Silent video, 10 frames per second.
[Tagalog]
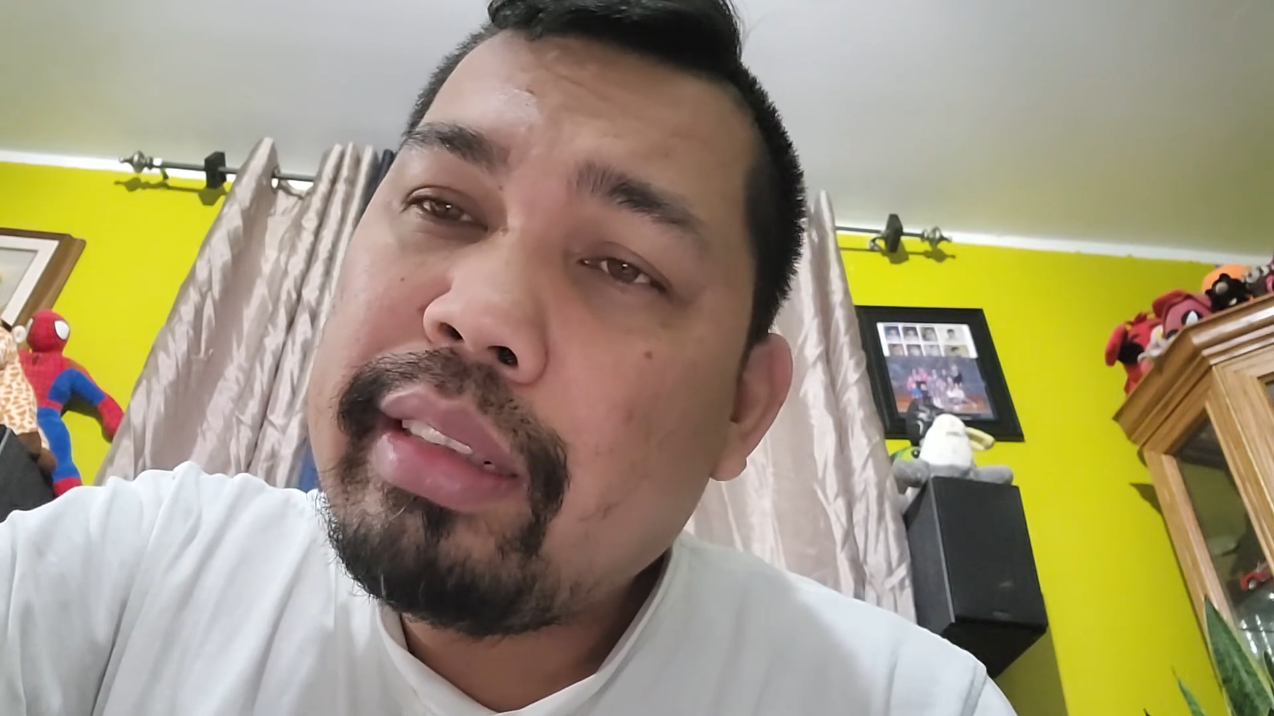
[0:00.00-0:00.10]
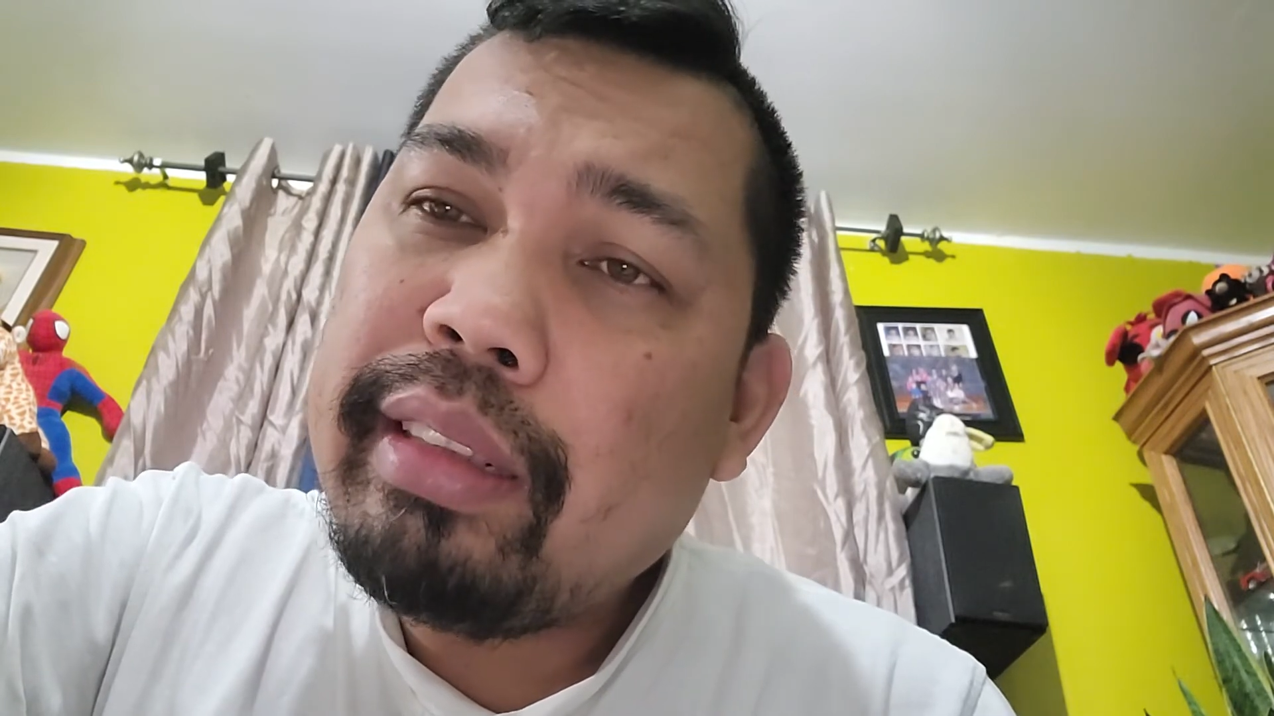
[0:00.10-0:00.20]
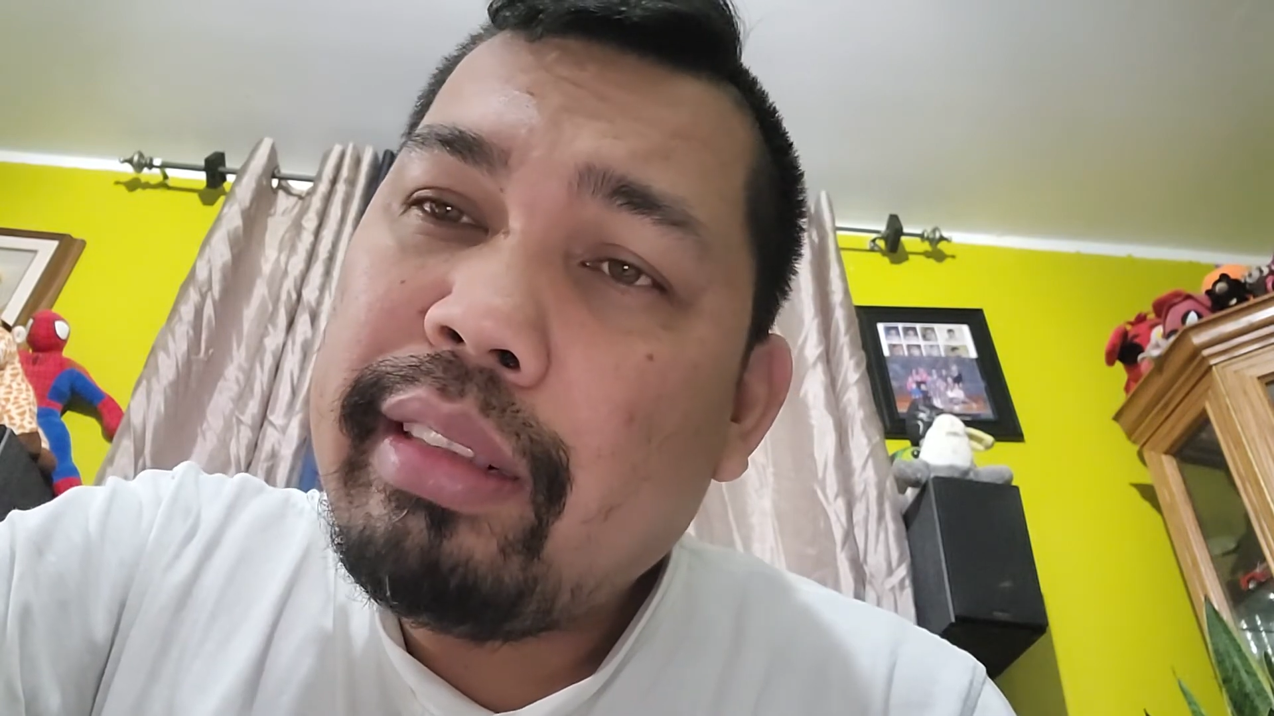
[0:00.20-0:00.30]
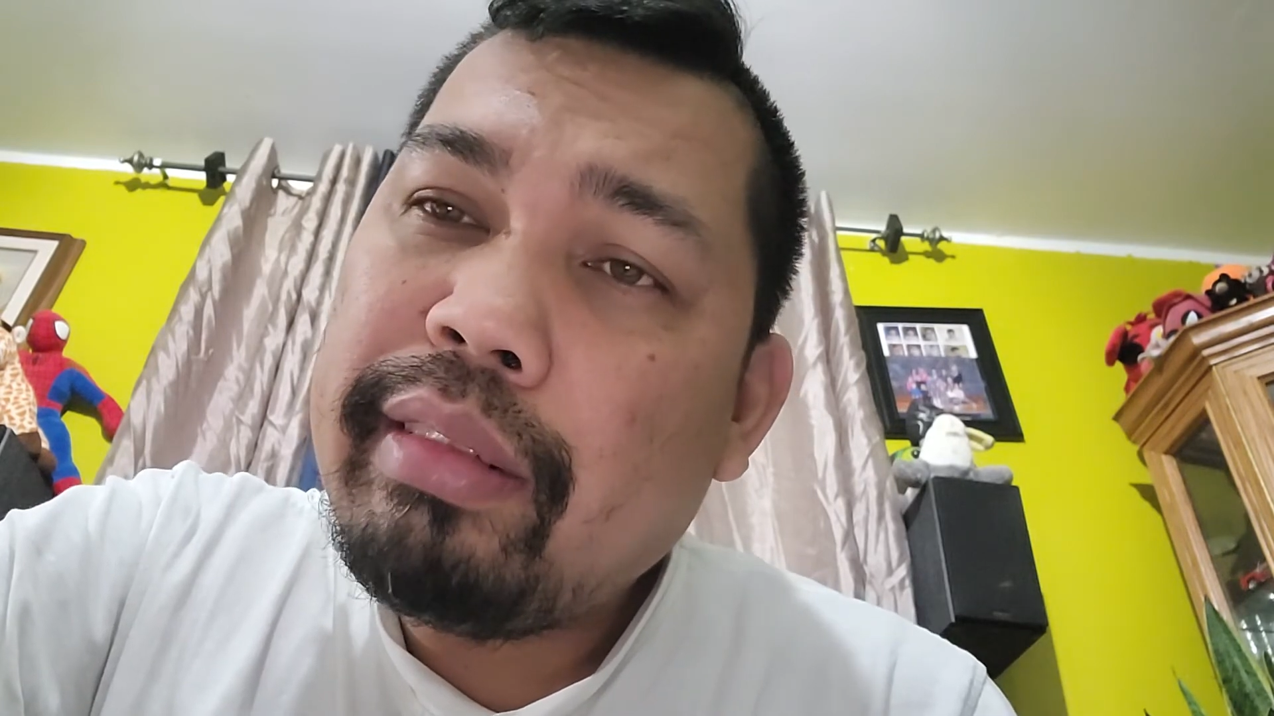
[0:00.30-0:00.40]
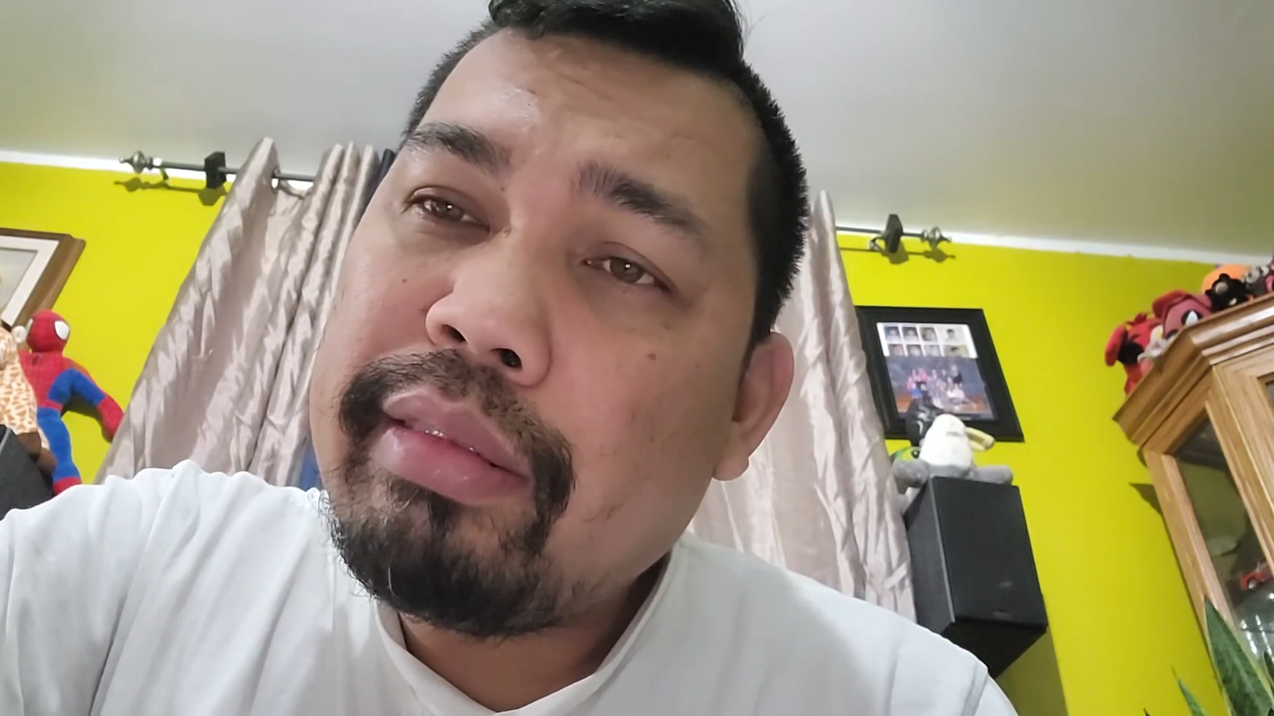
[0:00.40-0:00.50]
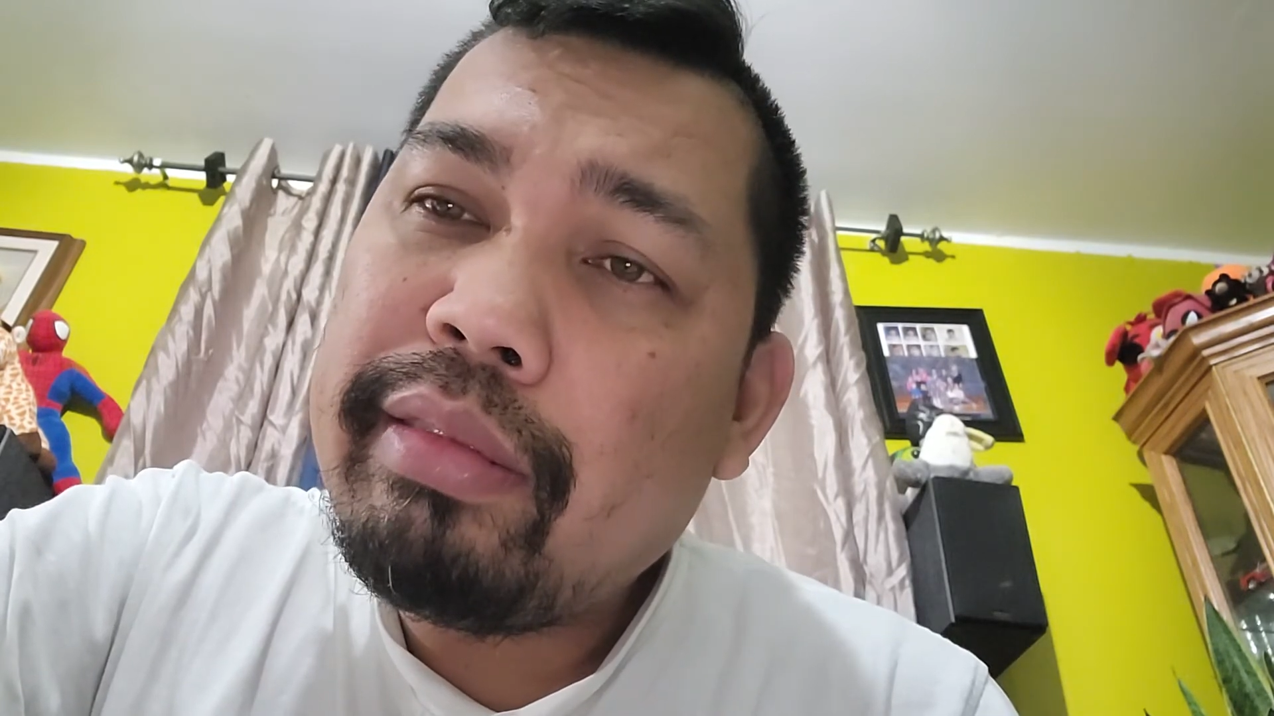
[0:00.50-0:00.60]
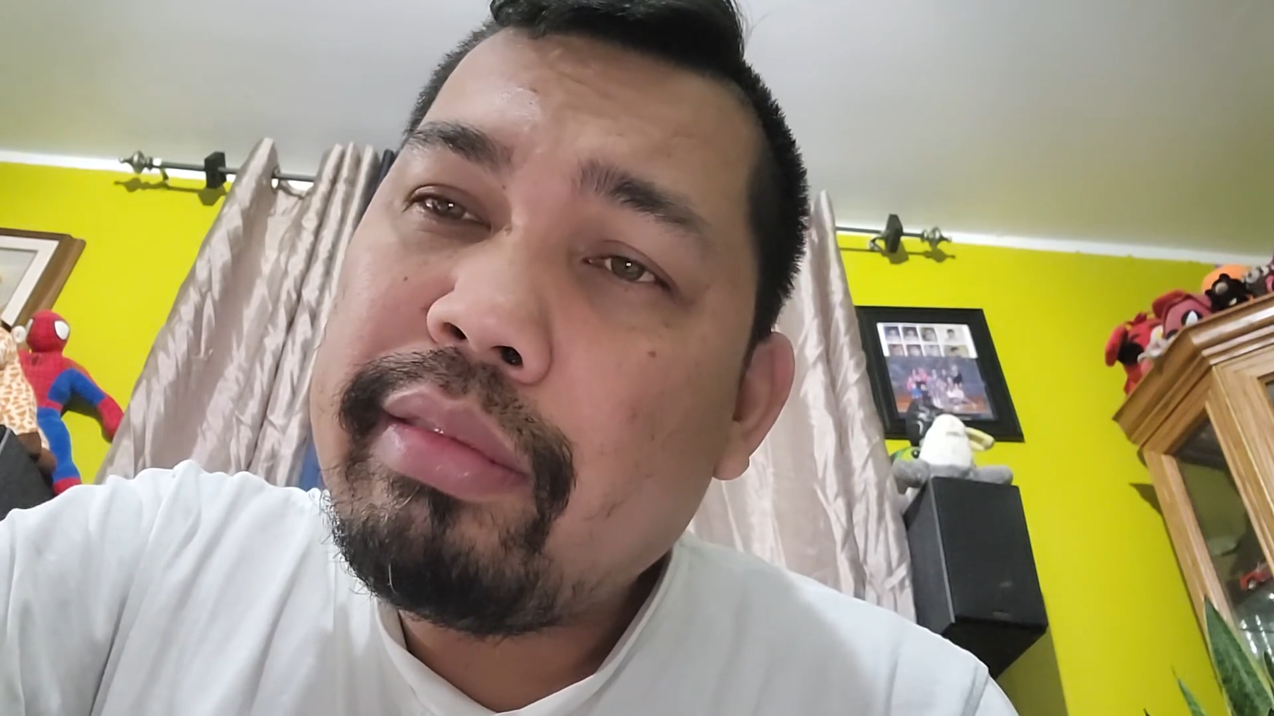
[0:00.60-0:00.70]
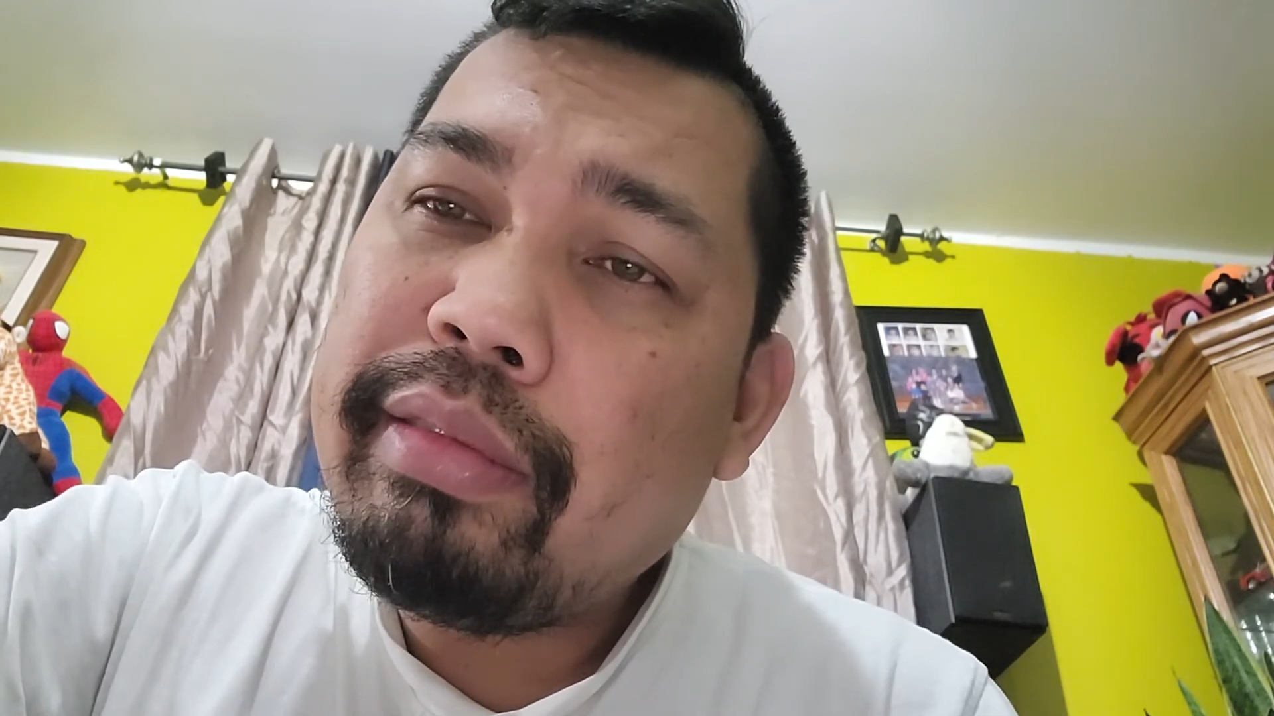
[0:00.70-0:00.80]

ano